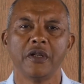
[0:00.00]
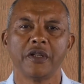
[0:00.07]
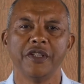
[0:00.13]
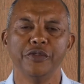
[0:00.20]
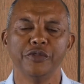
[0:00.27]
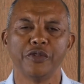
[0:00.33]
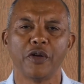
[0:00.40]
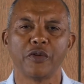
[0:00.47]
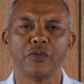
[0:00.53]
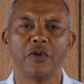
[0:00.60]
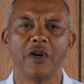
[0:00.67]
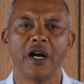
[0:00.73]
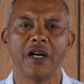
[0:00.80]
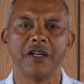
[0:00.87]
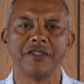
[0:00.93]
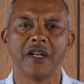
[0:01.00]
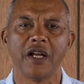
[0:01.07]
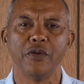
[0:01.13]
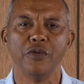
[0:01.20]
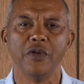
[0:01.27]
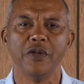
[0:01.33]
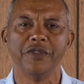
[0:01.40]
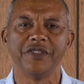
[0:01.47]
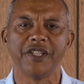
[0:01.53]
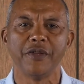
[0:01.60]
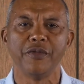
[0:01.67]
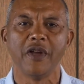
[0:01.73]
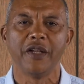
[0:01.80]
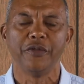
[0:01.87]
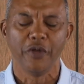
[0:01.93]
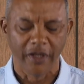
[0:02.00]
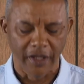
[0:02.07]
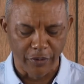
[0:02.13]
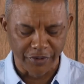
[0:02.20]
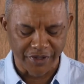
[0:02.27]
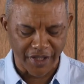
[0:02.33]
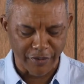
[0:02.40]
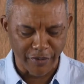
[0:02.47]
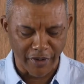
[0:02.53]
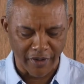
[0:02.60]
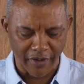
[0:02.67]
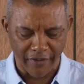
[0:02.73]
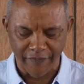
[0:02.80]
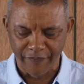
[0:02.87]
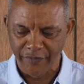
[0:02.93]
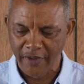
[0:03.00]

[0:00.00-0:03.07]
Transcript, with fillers: qui nous encourage à louer le Seigneur, adorer le Seigneur.